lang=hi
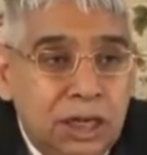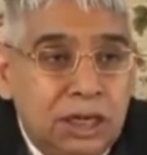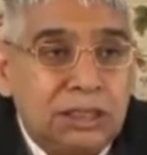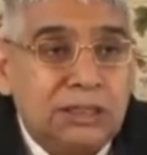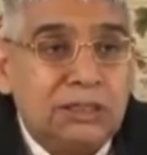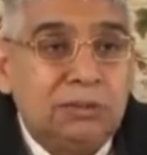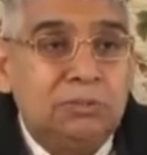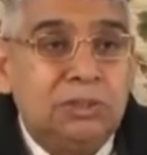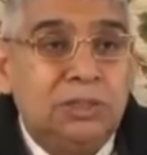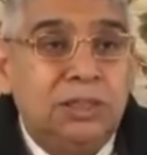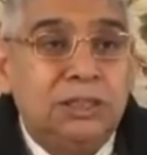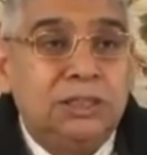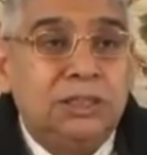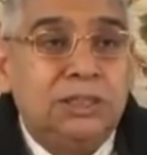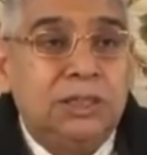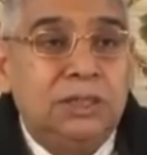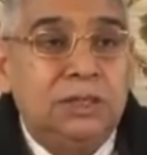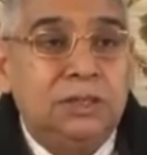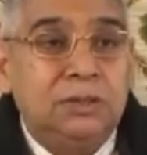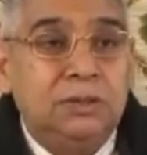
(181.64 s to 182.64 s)
ज्ञान समझने
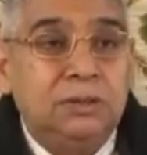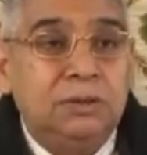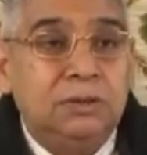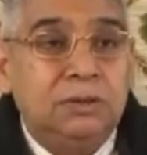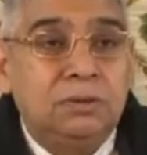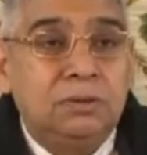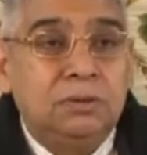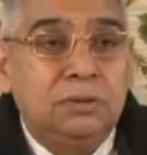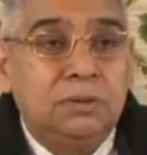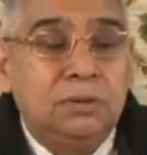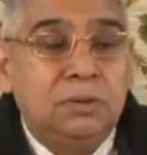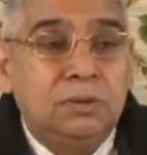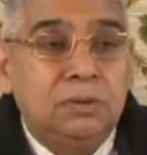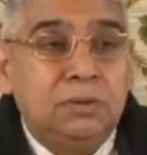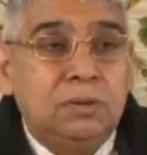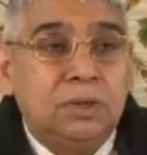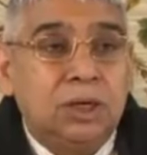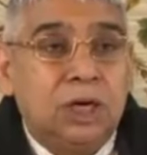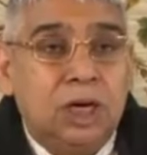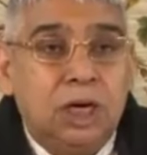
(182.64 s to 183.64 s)
से
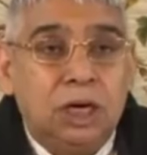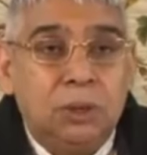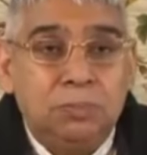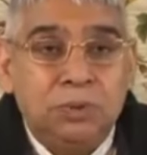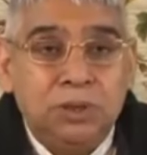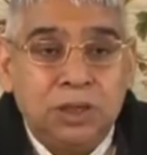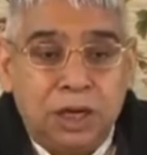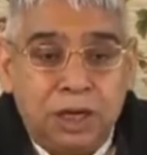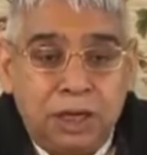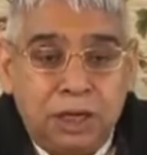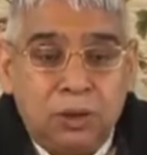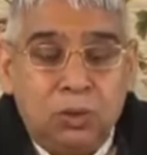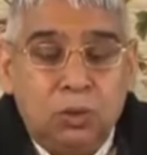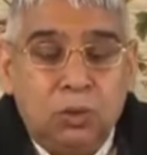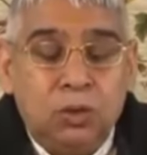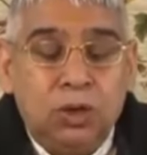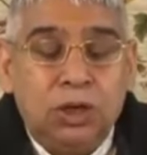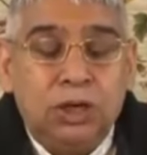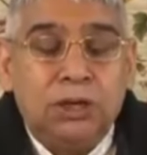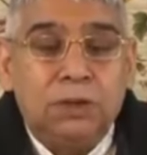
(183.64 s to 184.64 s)
आप यहीं
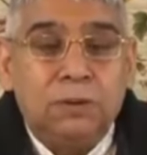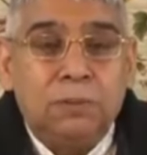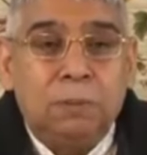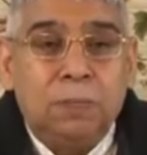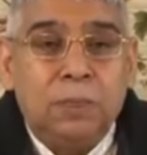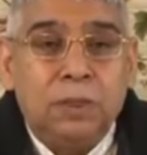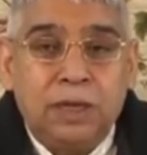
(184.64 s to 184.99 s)
रहोगे